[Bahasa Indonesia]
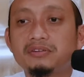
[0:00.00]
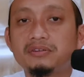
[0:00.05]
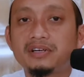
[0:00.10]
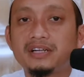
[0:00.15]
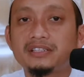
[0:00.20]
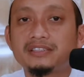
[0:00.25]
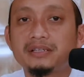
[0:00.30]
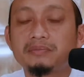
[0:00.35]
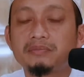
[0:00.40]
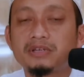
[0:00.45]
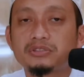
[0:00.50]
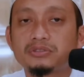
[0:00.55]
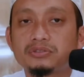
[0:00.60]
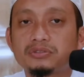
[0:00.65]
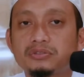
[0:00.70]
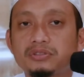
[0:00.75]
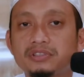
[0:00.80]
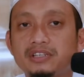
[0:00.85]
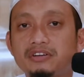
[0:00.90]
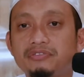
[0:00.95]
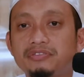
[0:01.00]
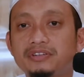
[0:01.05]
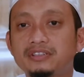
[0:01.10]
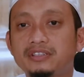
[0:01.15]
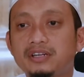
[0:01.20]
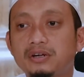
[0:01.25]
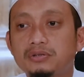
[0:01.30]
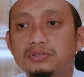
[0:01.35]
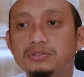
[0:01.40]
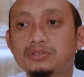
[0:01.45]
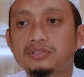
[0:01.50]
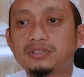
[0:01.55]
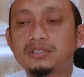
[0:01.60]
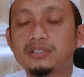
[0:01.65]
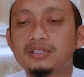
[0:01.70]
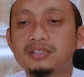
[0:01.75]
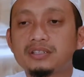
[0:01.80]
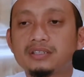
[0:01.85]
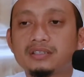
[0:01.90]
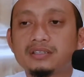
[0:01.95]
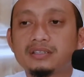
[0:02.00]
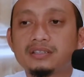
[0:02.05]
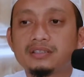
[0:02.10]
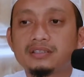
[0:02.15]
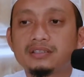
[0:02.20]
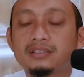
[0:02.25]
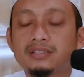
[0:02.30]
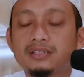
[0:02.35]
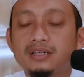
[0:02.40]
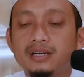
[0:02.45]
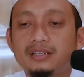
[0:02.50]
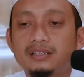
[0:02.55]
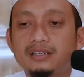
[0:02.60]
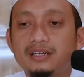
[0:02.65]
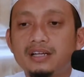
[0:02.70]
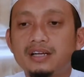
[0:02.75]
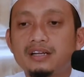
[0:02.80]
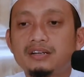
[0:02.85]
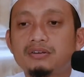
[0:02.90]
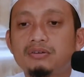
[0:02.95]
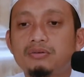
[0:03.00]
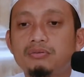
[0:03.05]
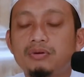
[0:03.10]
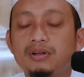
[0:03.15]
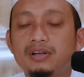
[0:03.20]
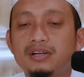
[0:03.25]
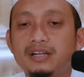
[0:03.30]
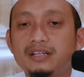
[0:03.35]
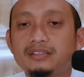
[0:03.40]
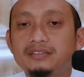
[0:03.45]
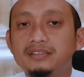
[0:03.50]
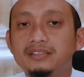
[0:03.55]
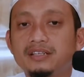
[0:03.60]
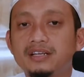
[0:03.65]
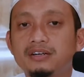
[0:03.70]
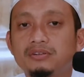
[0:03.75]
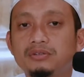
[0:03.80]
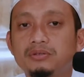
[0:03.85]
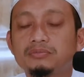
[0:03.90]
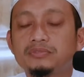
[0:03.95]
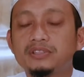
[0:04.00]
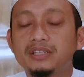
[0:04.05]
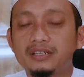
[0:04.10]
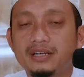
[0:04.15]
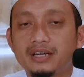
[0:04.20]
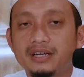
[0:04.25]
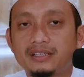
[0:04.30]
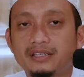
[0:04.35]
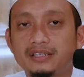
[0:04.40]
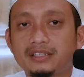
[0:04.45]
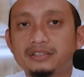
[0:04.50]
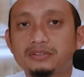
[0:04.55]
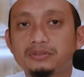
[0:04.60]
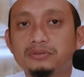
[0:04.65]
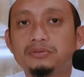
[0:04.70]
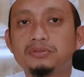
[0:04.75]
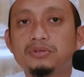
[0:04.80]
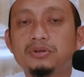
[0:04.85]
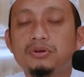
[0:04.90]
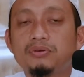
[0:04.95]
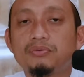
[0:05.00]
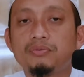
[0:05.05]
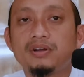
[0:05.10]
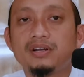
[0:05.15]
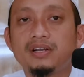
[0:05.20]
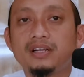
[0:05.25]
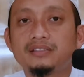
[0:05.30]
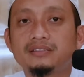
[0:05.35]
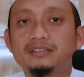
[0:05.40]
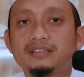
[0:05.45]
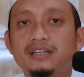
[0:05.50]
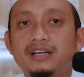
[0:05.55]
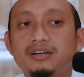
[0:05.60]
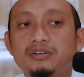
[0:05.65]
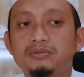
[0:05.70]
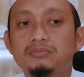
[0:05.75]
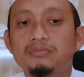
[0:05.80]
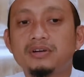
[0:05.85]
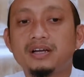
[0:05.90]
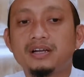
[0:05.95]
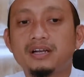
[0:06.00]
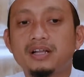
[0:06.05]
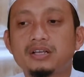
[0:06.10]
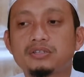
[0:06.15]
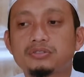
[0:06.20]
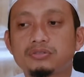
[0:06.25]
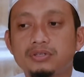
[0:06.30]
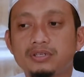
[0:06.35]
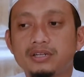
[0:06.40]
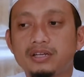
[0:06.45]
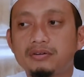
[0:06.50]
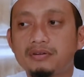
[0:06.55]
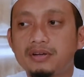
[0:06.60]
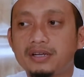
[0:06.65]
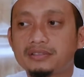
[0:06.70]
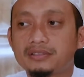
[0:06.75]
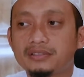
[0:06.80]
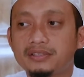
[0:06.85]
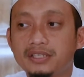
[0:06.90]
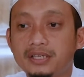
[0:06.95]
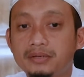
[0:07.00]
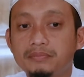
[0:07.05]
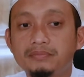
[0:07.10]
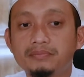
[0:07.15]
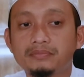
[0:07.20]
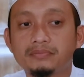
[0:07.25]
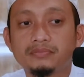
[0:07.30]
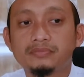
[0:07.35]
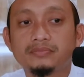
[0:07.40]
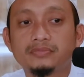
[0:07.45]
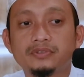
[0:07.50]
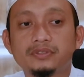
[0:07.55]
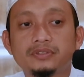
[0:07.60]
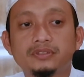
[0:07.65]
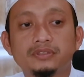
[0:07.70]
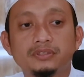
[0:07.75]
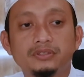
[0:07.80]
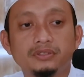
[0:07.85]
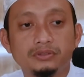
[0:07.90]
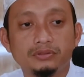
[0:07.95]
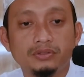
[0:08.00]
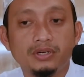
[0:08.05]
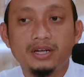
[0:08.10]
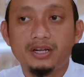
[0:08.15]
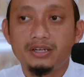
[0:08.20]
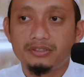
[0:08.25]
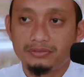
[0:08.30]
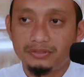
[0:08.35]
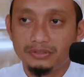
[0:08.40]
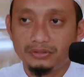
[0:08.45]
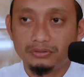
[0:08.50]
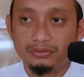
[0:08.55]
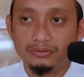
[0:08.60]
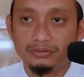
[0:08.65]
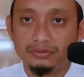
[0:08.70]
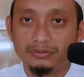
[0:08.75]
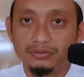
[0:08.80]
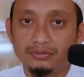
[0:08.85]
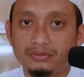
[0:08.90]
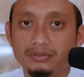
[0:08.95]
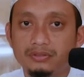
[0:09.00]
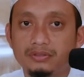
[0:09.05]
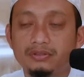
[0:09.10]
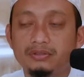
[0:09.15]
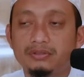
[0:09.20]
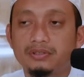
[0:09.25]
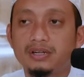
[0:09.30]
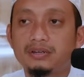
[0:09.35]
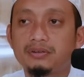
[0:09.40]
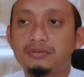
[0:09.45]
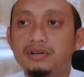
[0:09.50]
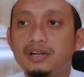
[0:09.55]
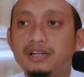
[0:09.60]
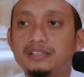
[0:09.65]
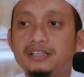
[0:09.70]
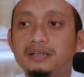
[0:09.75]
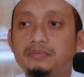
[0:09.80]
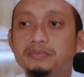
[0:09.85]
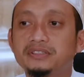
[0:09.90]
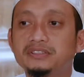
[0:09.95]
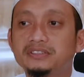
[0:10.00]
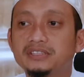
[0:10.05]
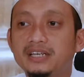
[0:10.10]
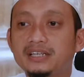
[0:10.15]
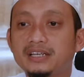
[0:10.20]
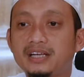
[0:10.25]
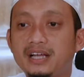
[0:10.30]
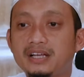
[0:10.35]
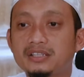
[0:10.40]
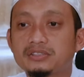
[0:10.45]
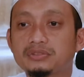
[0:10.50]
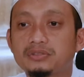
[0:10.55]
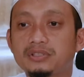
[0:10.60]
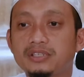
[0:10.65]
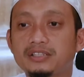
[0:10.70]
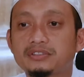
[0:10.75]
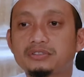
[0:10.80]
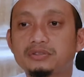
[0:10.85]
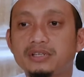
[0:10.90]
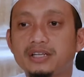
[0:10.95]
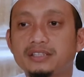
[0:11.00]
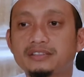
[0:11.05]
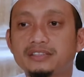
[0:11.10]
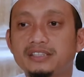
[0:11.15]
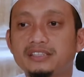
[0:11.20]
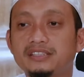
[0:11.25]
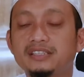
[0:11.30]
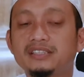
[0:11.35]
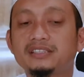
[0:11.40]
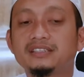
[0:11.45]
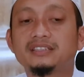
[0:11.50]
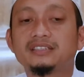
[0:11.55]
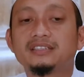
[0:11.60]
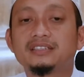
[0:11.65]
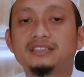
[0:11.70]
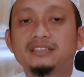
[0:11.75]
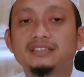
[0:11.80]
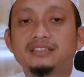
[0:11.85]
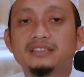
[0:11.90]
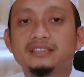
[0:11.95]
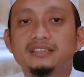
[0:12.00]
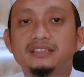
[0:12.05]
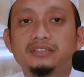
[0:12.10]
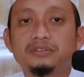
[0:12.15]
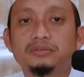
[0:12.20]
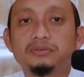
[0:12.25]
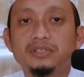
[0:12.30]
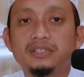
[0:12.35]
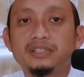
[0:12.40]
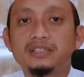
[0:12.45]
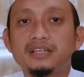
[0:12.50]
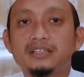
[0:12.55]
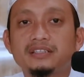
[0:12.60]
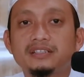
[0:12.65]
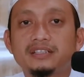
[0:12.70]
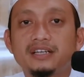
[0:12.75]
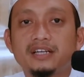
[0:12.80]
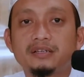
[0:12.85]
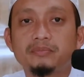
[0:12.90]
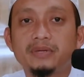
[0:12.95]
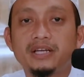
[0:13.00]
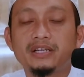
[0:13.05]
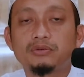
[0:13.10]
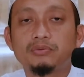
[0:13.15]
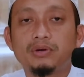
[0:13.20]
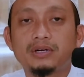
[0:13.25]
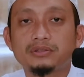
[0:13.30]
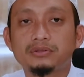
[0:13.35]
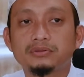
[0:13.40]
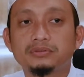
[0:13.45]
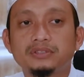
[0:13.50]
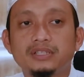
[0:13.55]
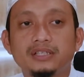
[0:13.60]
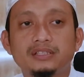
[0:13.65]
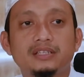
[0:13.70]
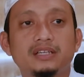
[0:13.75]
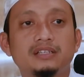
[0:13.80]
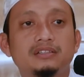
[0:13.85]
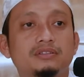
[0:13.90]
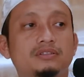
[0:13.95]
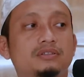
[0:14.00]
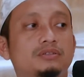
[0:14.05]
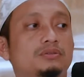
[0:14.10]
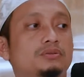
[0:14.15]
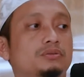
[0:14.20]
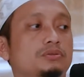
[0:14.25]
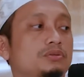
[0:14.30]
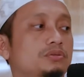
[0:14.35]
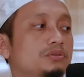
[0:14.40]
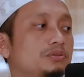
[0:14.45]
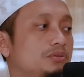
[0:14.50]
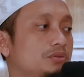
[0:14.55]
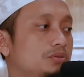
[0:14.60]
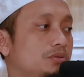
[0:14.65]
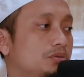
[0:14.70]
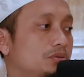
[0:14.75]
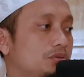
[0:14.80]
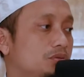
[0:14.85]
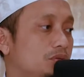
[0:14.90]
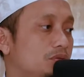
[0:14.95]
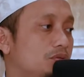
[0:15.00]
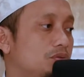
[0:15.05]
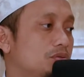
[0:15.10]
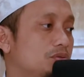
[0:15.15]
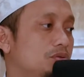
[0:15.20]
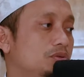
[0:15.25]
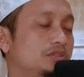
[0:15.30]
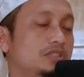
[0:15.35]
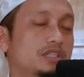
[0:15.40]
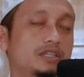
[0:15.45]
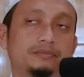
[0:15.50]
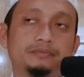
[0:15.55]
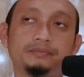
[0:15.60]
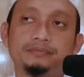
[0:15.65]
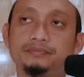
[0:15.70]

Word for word: orang yang masuk surga Firdaus adalah walladzinahum yang akhir itu walladzinahum ala sholawatihim yuhafizun. Orang-orang yang menjaga sholat-sholatnya ini ditunaikan dengan baik waktunya dan rukun-rukunnya.